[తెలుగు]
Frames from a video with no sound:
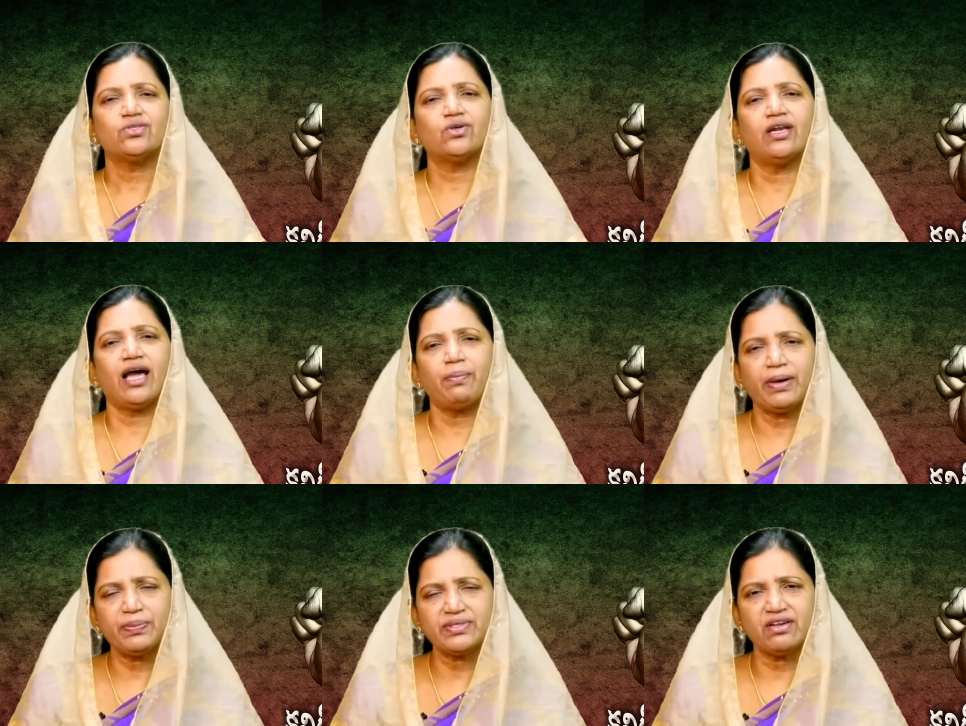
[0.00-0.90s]
సో నా
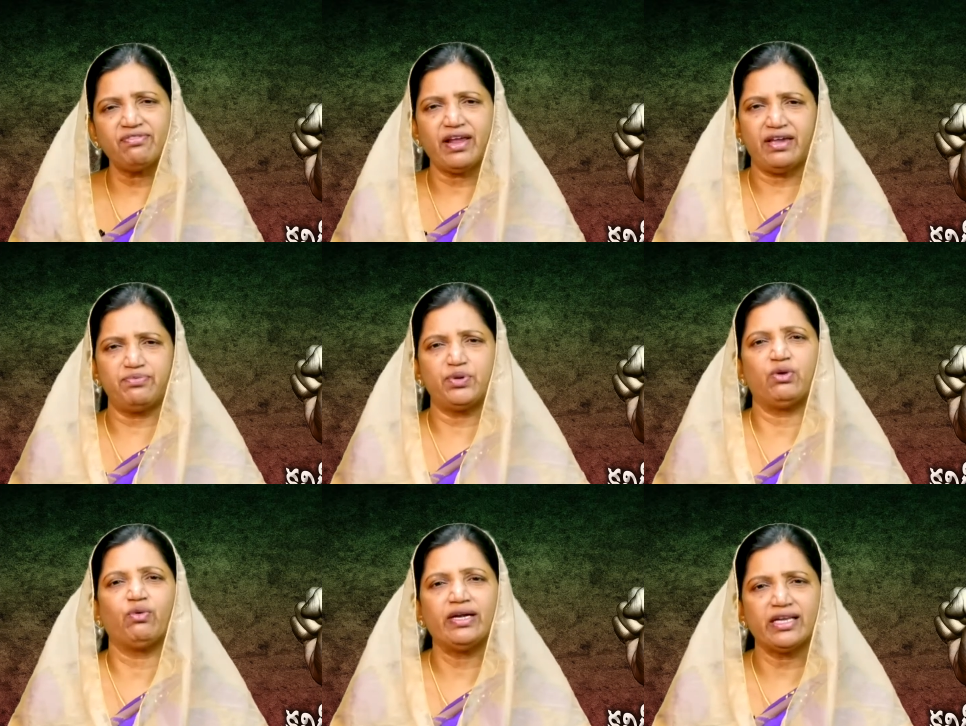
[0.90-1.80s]
పర్పస్ ఆఫ్ లైఫ్
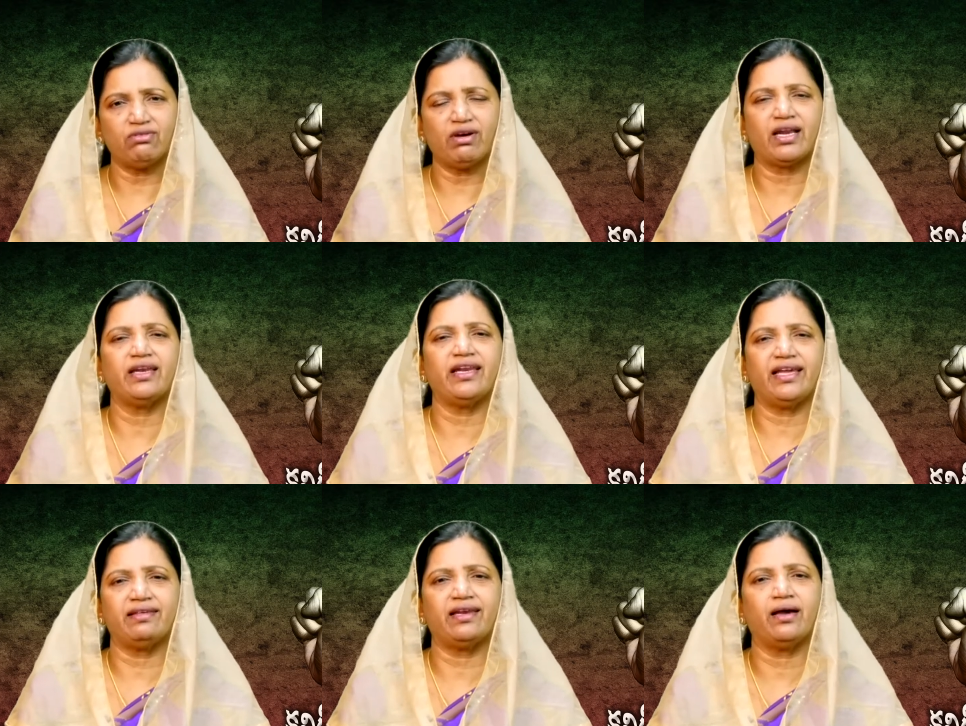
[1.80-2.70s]
నేను వంట ద్వారా నేను
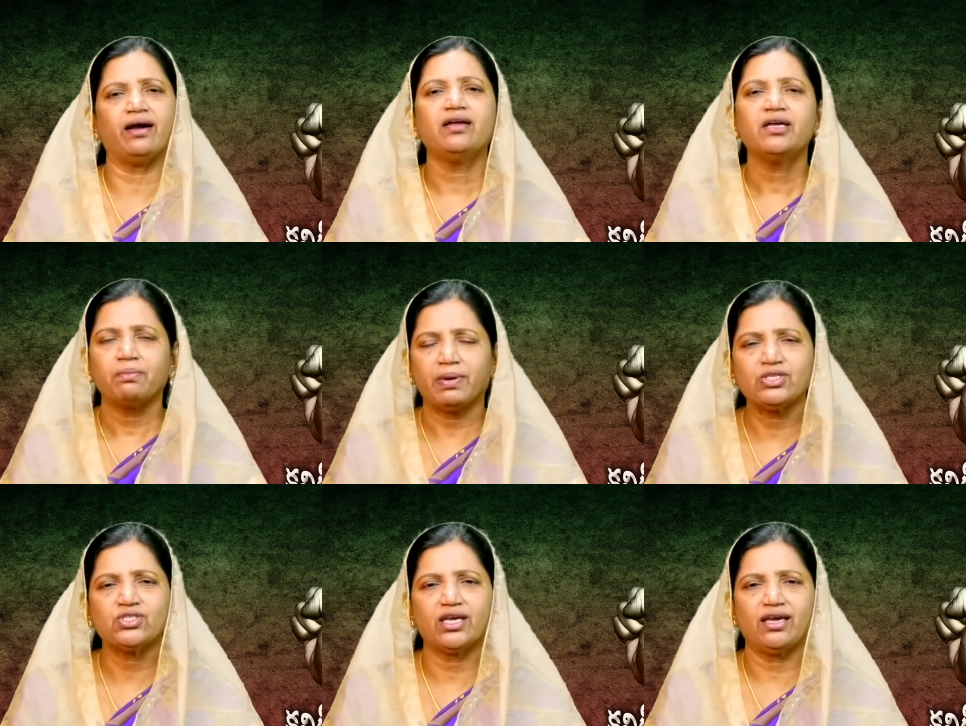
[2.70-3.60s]
ఏదన్నా
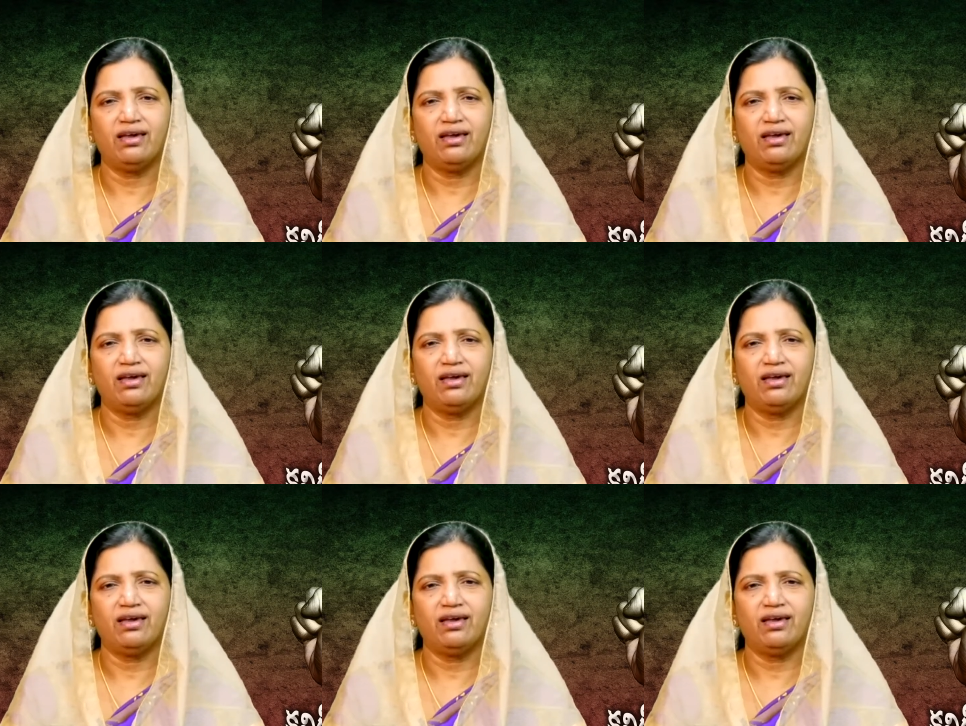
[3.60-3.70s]
మంచి